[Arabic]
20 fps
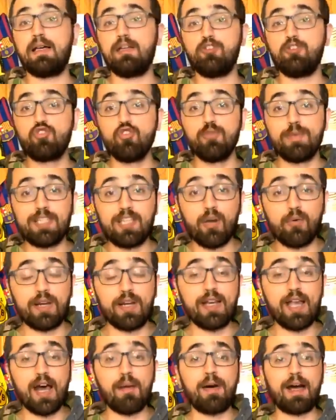نجوم الدوري
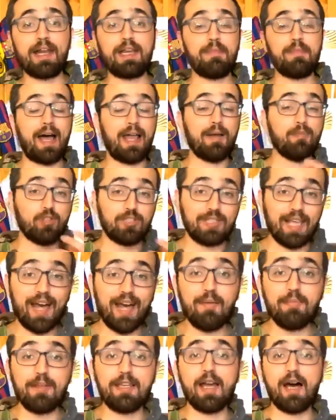الياباني مع
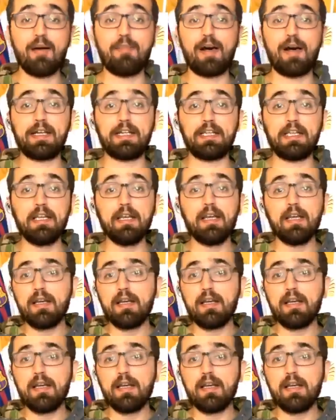المنتخب الياباني